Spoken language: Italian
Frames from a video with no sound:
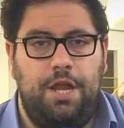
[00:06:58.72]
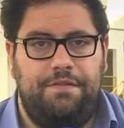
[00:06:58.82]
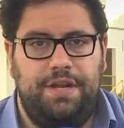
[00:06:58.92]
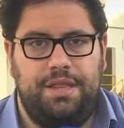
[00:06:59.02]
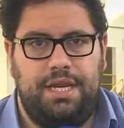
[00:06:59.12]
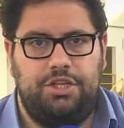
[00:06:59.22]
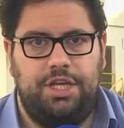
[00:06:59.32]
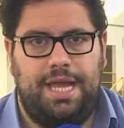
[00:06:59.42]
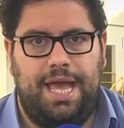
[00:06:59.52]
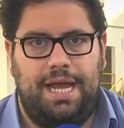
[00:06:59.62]
playoff di Serie
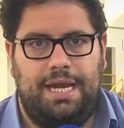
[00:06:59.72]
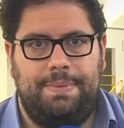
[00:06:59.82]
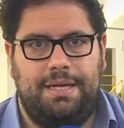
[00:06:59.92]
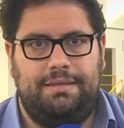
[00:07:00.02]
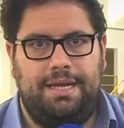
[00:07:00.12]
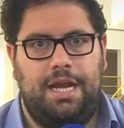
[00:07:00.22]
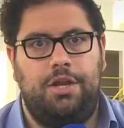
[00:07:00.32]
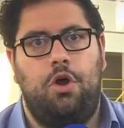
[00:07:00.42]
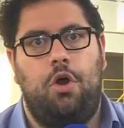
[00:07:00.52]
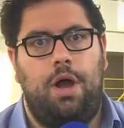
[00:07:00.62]
C che
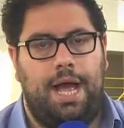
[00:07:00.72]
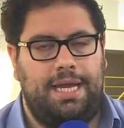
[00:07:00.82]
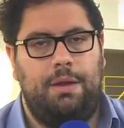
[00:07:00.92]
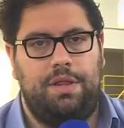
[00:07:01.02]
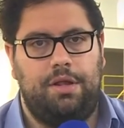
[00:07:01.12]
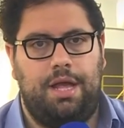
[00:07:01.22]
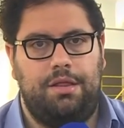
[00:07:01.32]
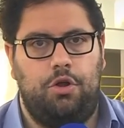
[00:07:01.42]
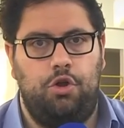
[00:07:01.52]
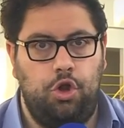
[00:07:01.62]
ripartiranno anche in questo
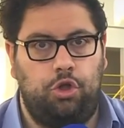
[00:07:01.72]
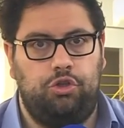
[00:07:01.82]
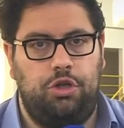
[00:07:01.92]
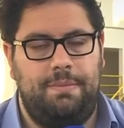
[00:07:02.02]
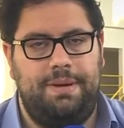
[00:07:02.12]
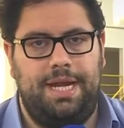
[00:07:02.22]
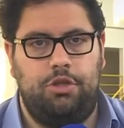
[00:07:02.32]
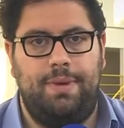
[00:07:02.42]
caso l'8 di aprile,